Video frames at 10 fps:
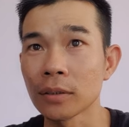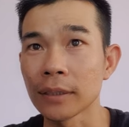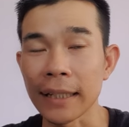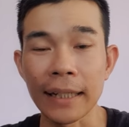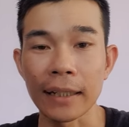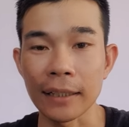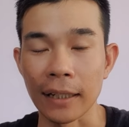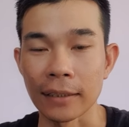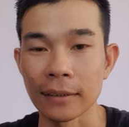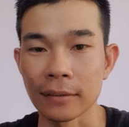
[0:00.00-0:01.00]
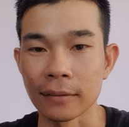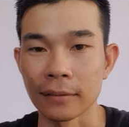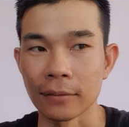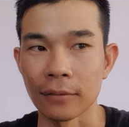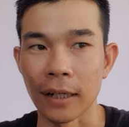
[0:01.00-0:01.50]
testnet này
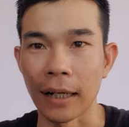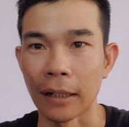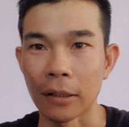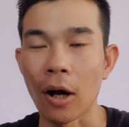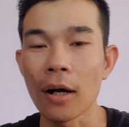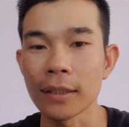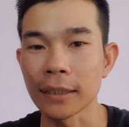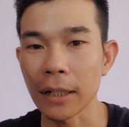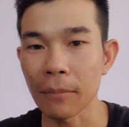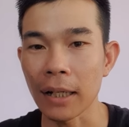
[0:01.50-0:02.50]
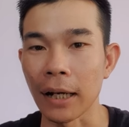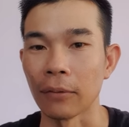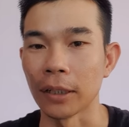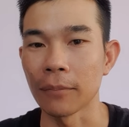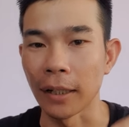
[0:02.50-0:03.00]
và có những cái thắc mắc
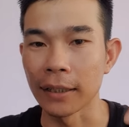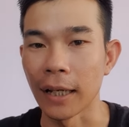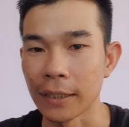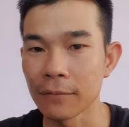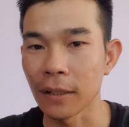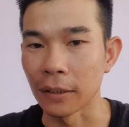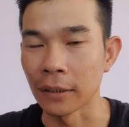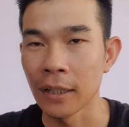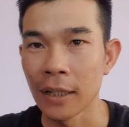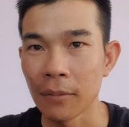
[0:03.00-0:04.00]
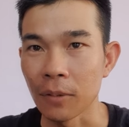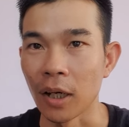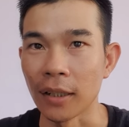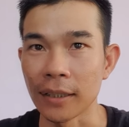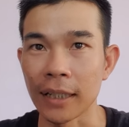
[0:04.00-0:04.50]
nào thì các bạn cứ để dưới phần bình
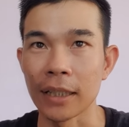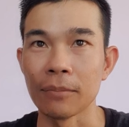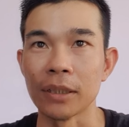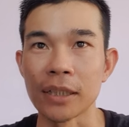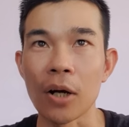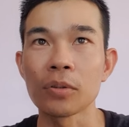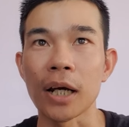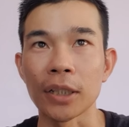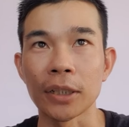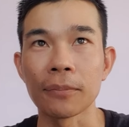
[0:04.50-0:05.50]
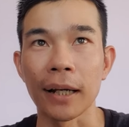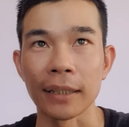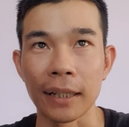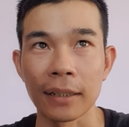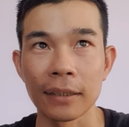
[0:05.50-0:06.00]
luận này thì mình sẽ hỗ trợ cho các
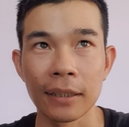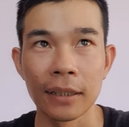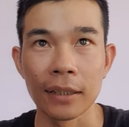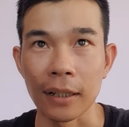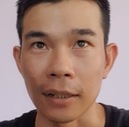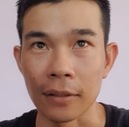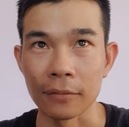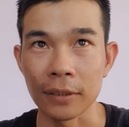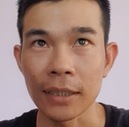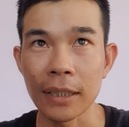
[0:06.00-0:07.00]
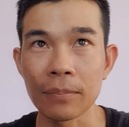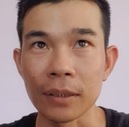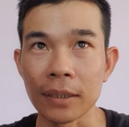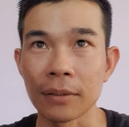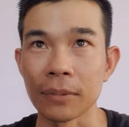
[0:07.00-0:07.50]
bạn nha à, kế tiếp
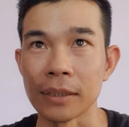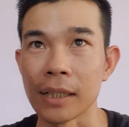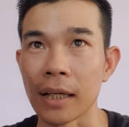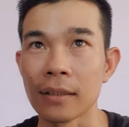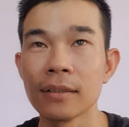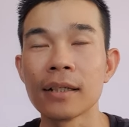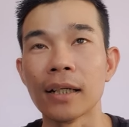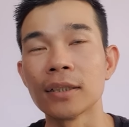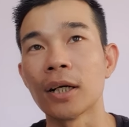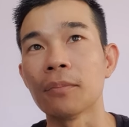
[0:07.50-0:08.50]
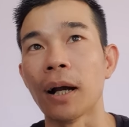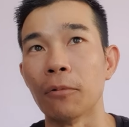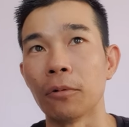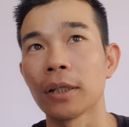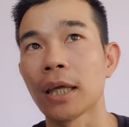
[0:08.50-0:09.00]
nữa thì mình sẽ hướng dẫn cho các
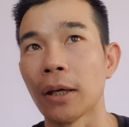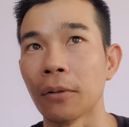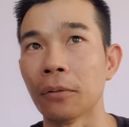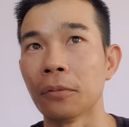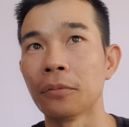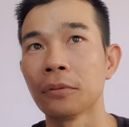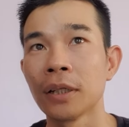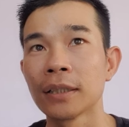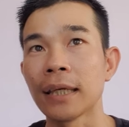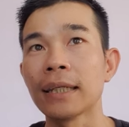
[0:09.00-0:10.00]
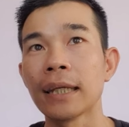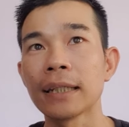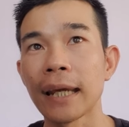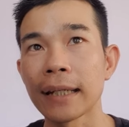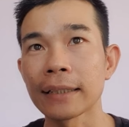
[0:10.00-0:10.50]
bạn một cái kèo testnet
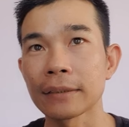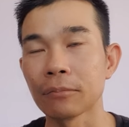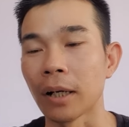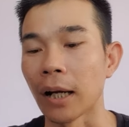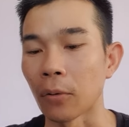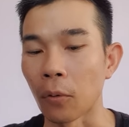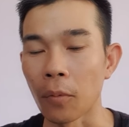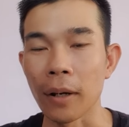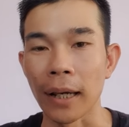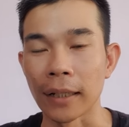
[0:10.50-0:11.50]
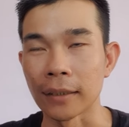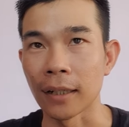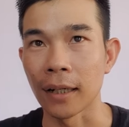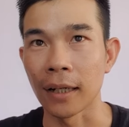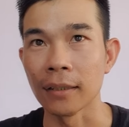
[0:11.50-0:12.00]
khác mà của mạng
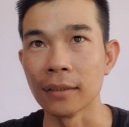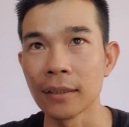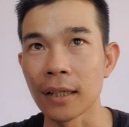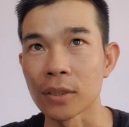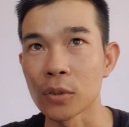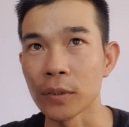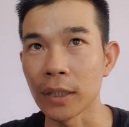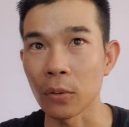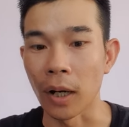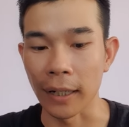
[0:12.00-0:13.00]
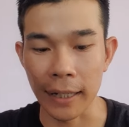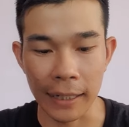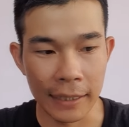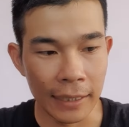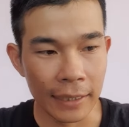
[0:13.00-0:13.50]
ờ, lưới là Sui Network ha
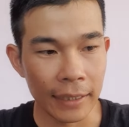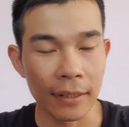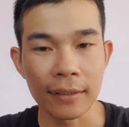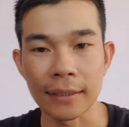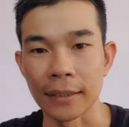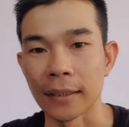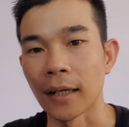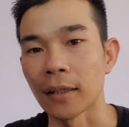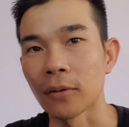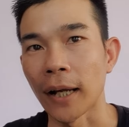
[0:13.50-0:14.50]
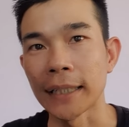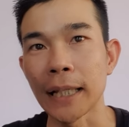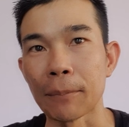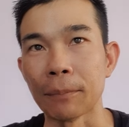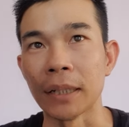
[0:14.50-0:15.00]
cái đó thì ờ, khoảng
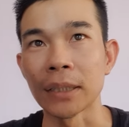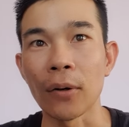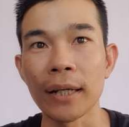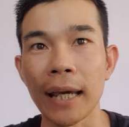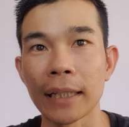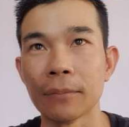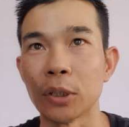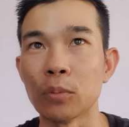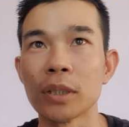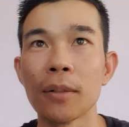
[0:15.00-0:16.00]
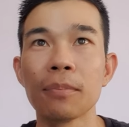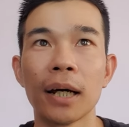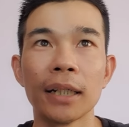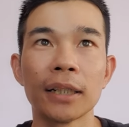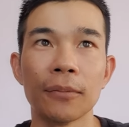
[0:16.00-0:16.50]
tầm là tối nay thì mình cũng sẽ up
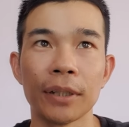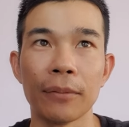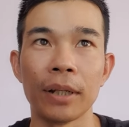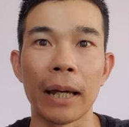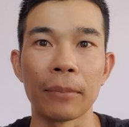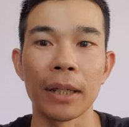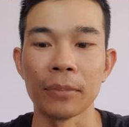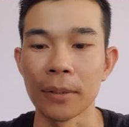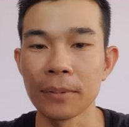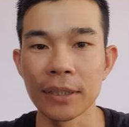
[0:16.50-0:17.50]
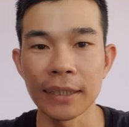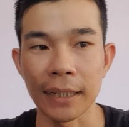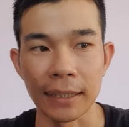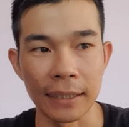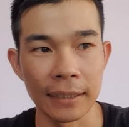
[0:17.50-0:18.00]
lên còn bây giờ mình làm cái này mình up trước cái
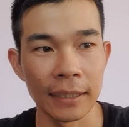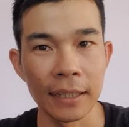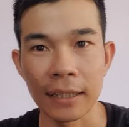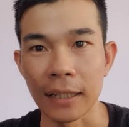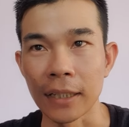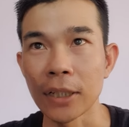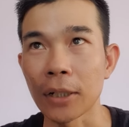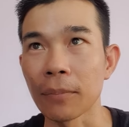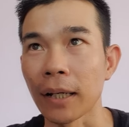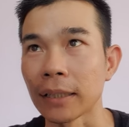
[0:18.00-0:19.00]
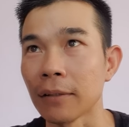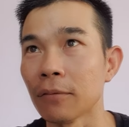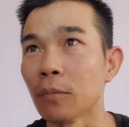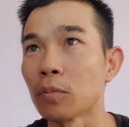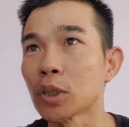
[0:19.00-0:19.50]
này đi để cho các bạn tại
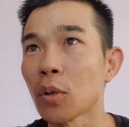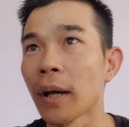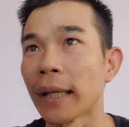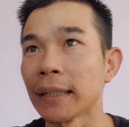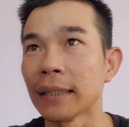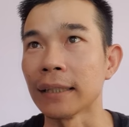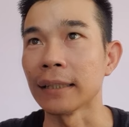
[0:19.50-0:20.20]
vì một số bạn thì